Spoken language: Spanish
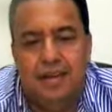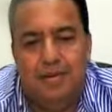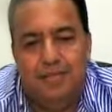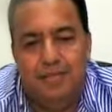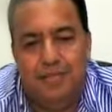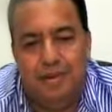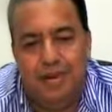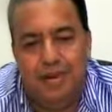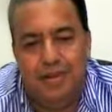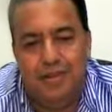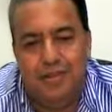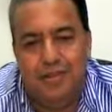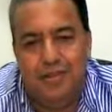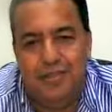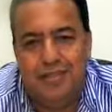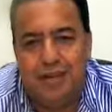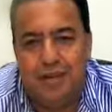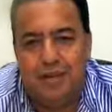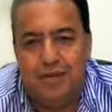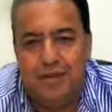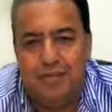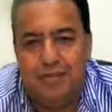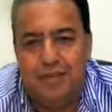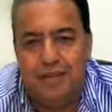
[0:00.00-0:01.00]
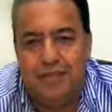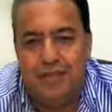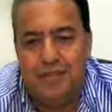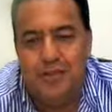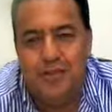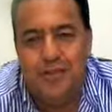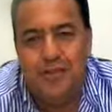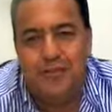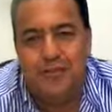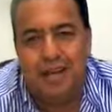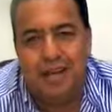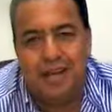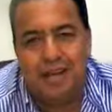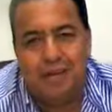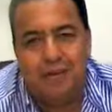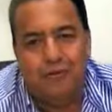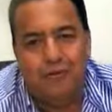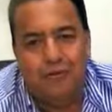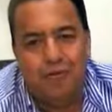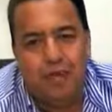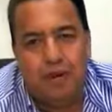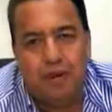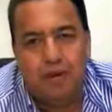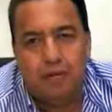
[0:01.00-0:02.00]
Para eso estamos, para eso nos paga el
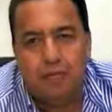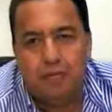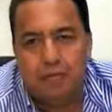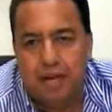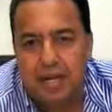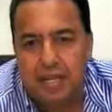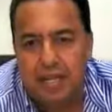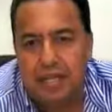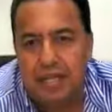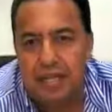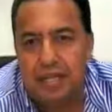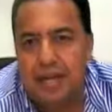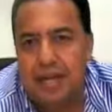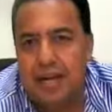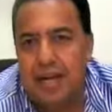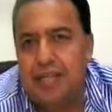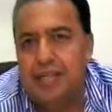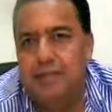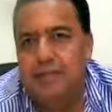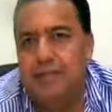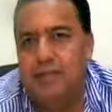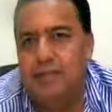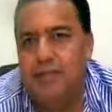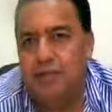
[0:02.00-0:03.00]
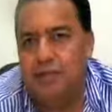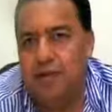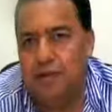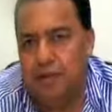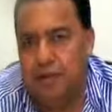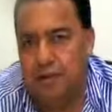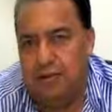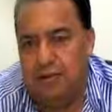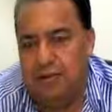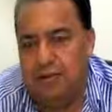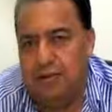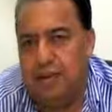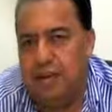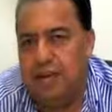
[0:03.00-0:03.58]
gobierno, para atender a las personas ¿no?